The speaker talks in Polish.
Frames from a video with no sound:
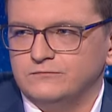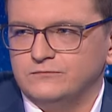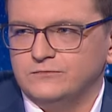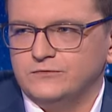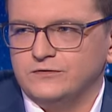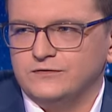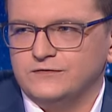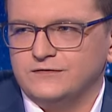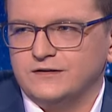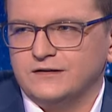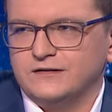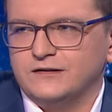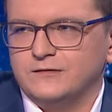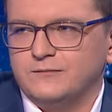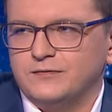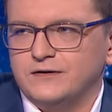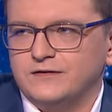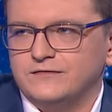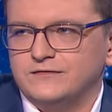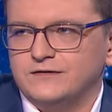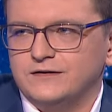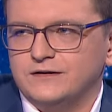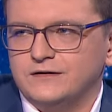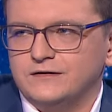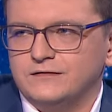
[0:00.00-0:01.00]
to jest tak
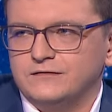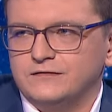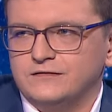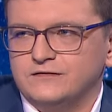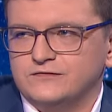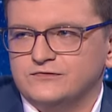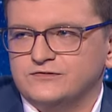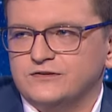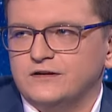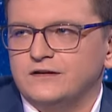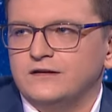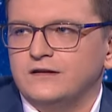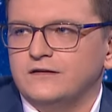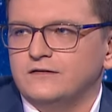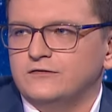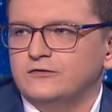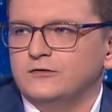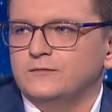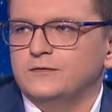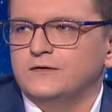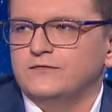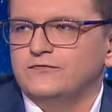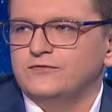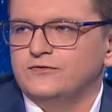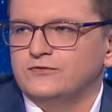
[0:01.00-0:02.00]
naprawdę strzelenie
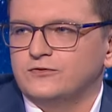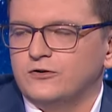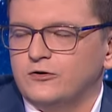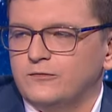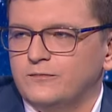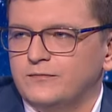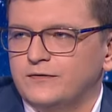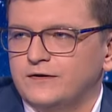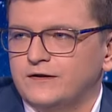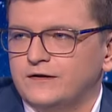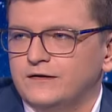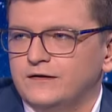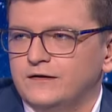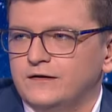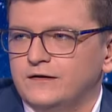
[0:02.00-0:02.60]
sobie w stopę.